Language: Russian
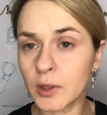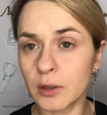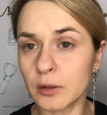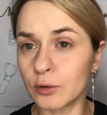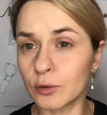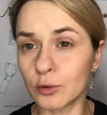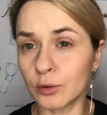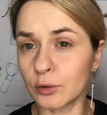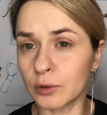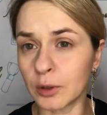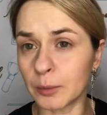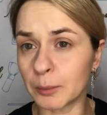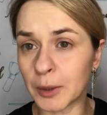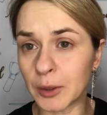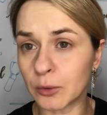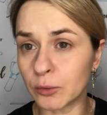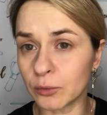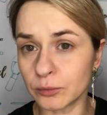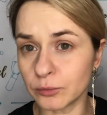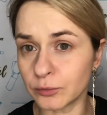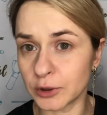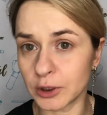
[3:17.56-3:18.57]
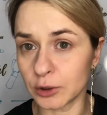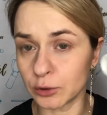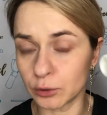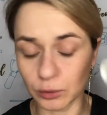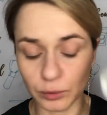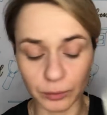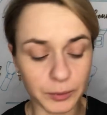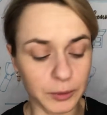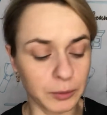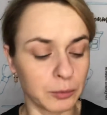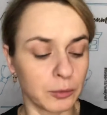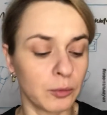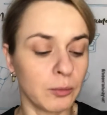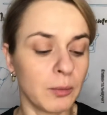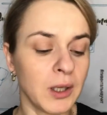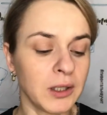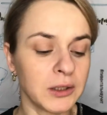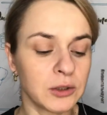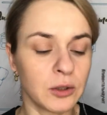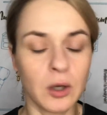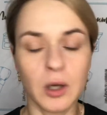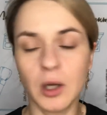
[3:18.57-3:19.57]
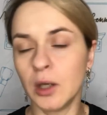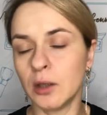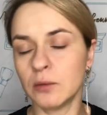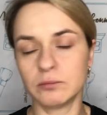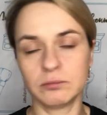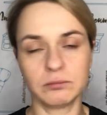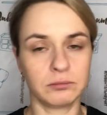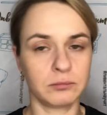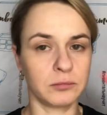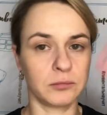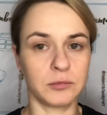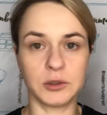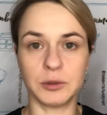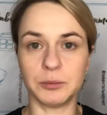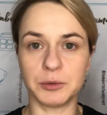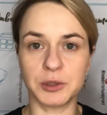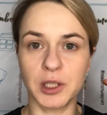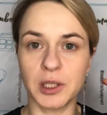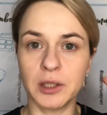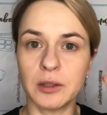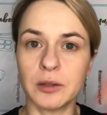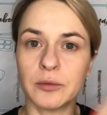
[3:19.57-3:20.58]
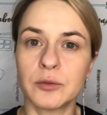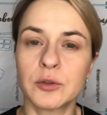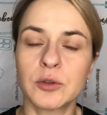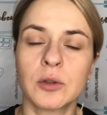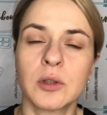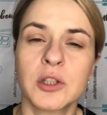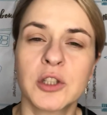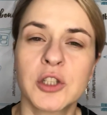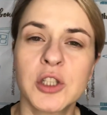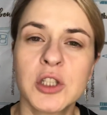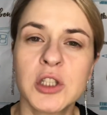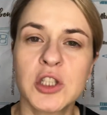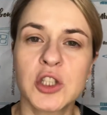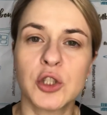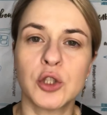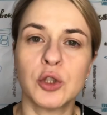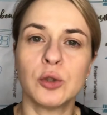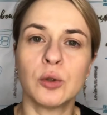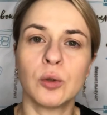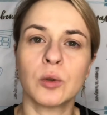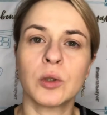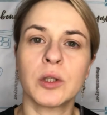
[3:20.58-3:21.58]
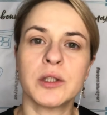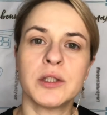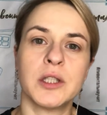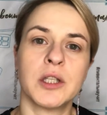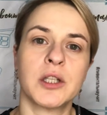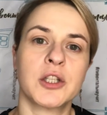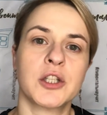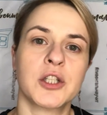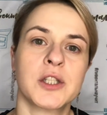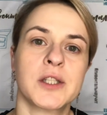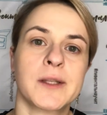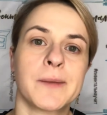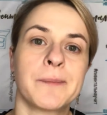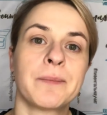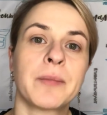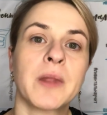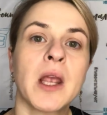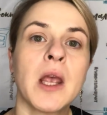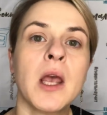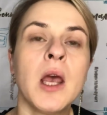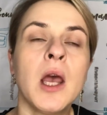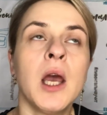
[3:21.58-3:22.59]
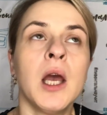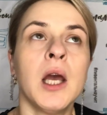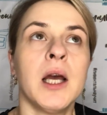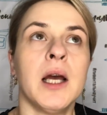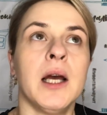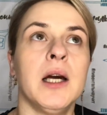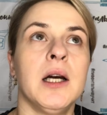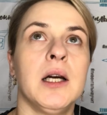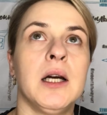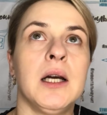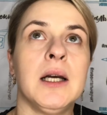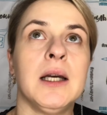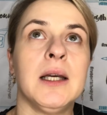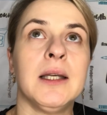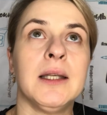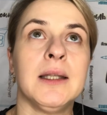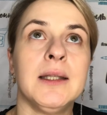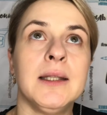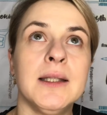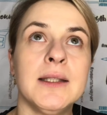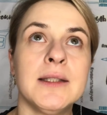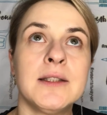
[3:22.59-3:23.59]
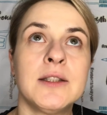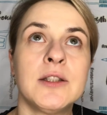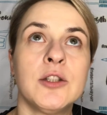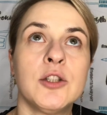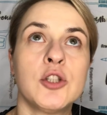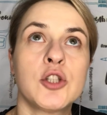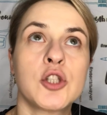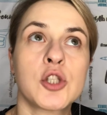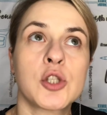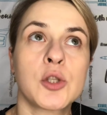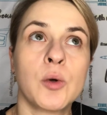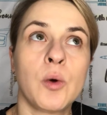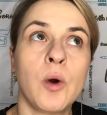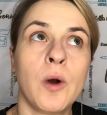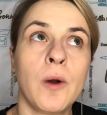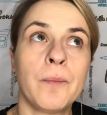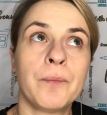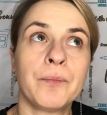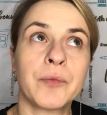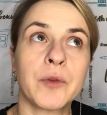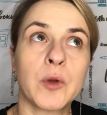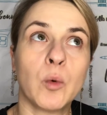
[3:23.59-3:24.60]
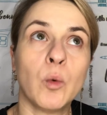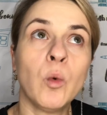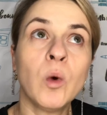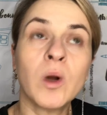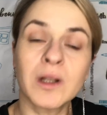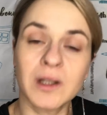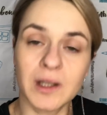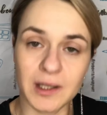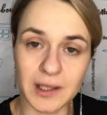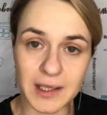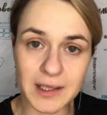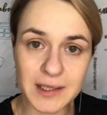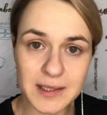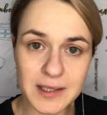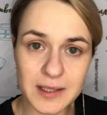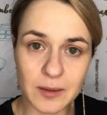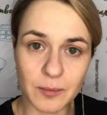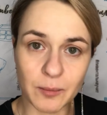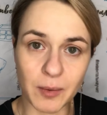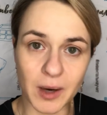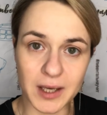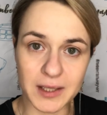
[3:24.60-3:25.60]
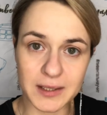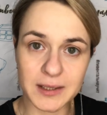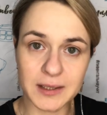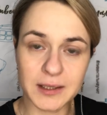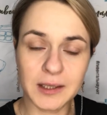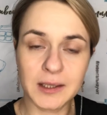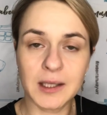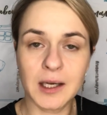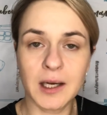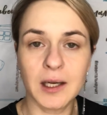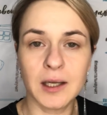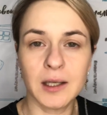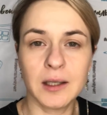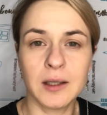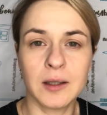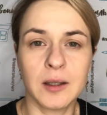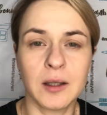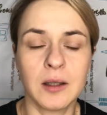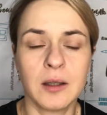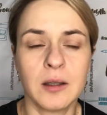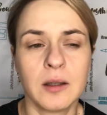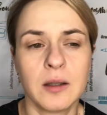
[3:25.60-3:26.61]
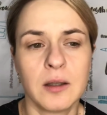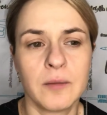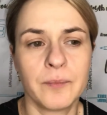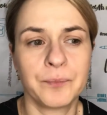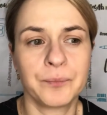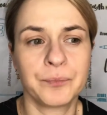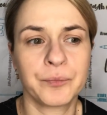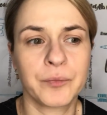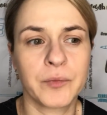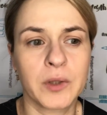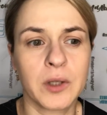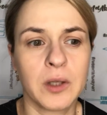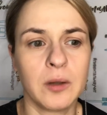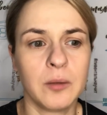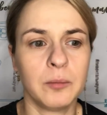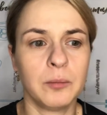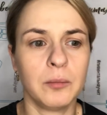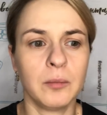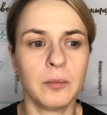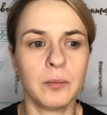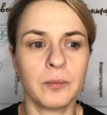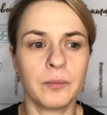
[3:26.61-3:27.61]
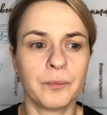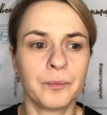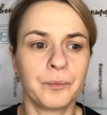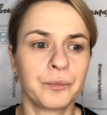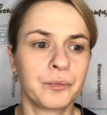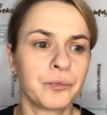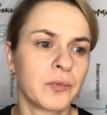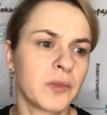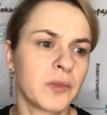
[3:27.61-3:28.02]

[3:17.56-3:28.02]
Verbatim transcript: Но на мою вот эту любимую базу замечательно все ложится и долго держится. А, есть еще у Клоранса база такая, эм,